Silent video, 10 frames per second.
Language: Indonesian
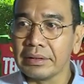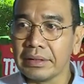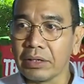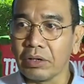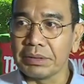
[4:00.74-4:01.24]

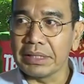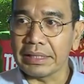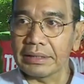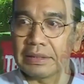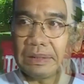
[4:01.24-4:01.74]
dari
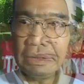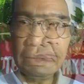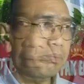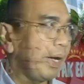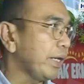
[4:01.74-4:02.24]
komisaris.
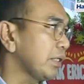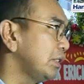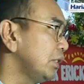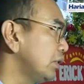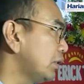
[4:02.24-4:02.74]
Pak erik
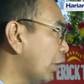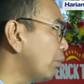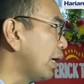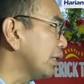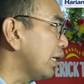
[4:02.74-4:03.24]
sih
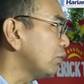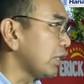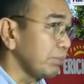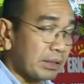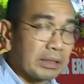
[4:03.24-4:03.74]
selalu mengatakan
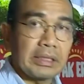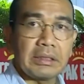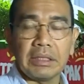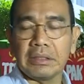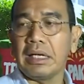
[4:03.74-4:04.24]
urusan
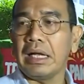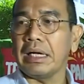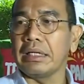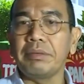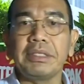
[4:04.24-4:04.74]
bisnis ya
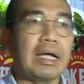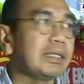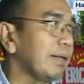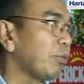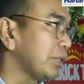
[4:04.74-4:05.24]
silakan, tapi jangan
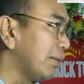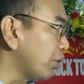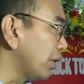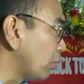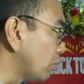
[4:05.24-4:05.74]

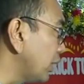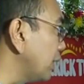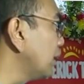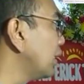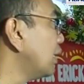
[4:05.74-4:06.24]
dicampur-campur dengan
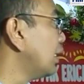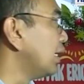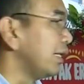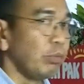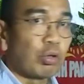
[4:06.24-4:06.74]
urusan
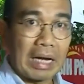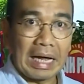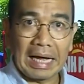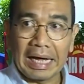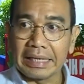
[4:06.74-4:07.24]

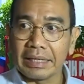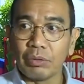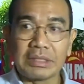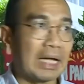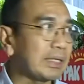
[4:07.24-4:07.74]
liburan,
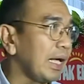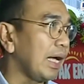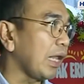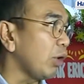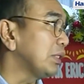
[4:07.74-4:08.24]

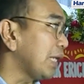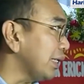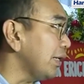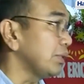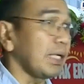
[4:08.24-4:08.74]
wisata. Kalau
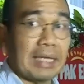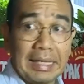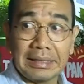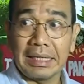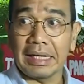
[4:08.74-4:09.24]
wisata ya
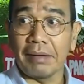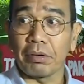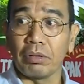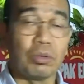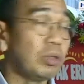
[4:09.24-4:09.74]
wisata aja, nggak
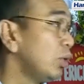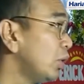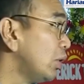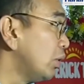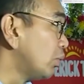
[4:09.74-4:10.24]
perlu
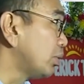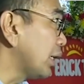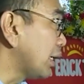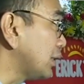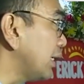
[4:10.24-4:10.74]

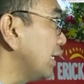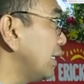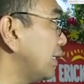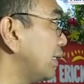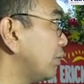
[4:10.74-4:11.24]
urusan kerja
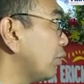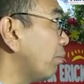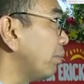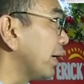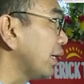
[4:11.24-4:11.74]

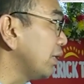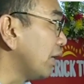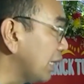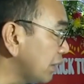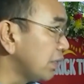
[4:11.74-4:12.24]
ditomplengi
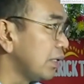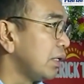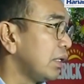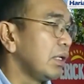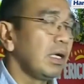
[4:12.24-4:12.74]
dengan
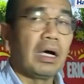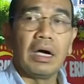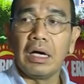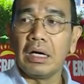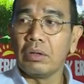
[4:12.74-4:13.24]

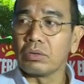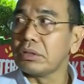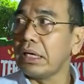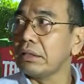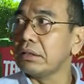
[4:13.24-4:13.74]
uh,
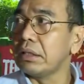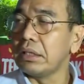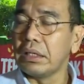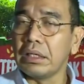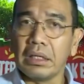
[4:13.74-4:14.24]
urusan
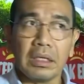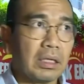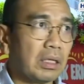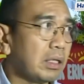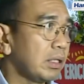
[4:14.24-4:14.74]

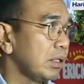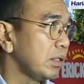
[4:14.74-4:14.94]
uh,